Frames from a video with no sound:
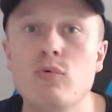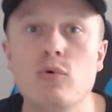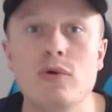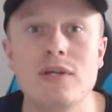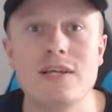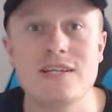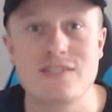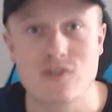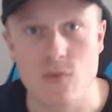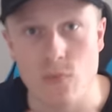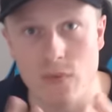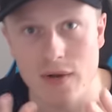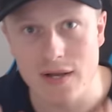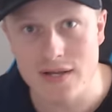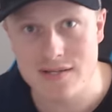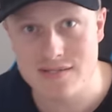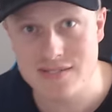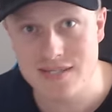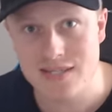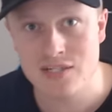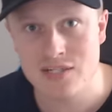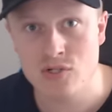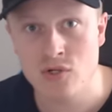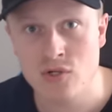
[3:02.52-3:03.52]
vous qui sont
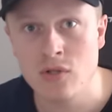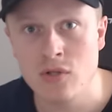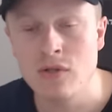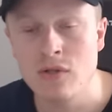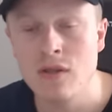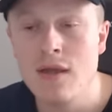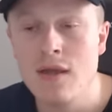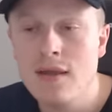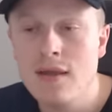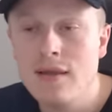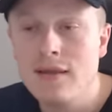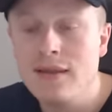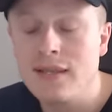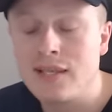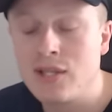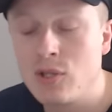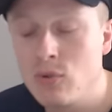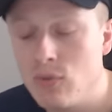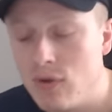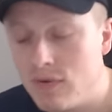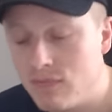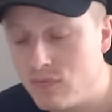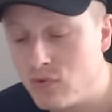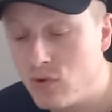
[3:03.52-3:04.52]
assez jeunes et qui
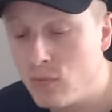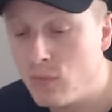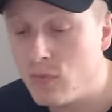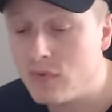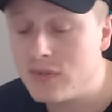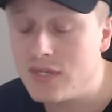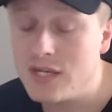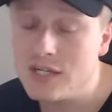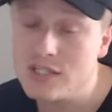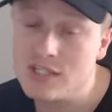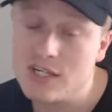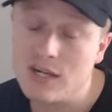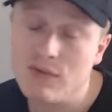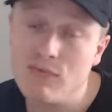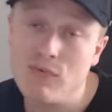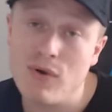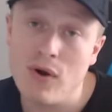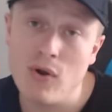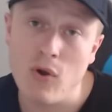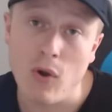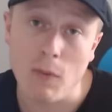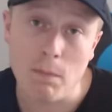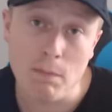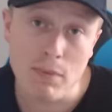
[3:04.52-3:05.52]
doivent demander à chaque
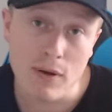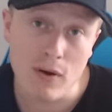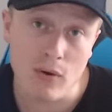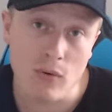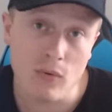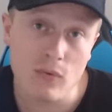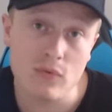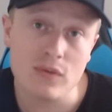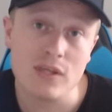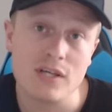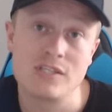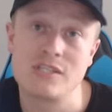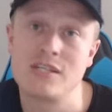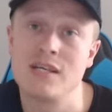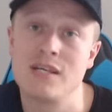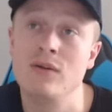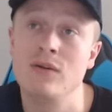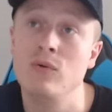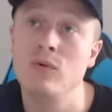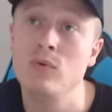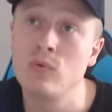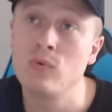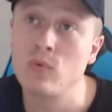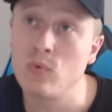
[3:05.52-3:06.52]
fois à leurs parents
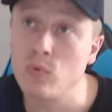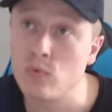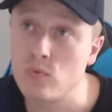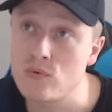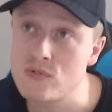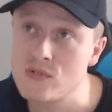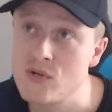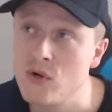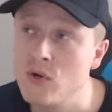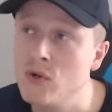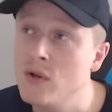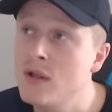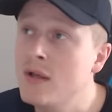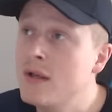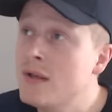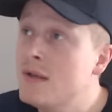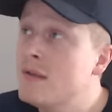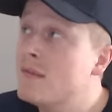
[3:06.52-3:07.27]
d'acheter une console,